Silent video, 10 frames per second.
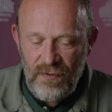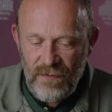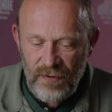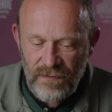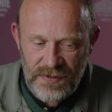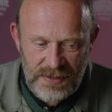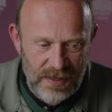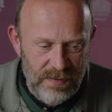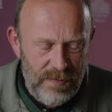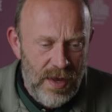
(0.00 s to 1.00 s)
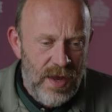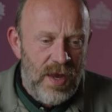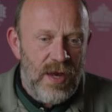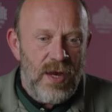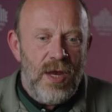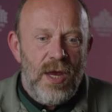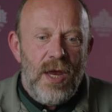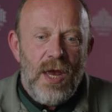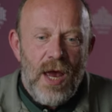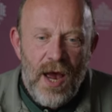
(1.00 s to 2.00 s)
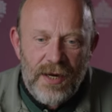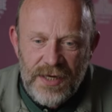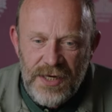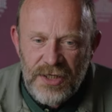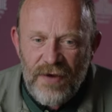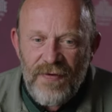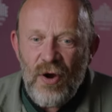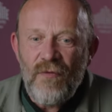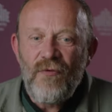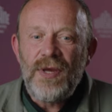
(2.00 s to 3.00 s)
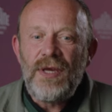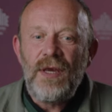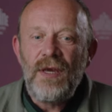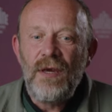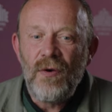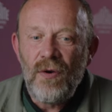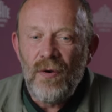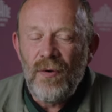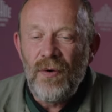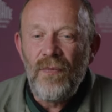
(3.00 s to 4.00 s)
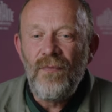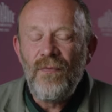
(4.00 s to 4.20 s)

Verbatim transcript: euh, Van Vissem, à qui j'avais envoyé euh,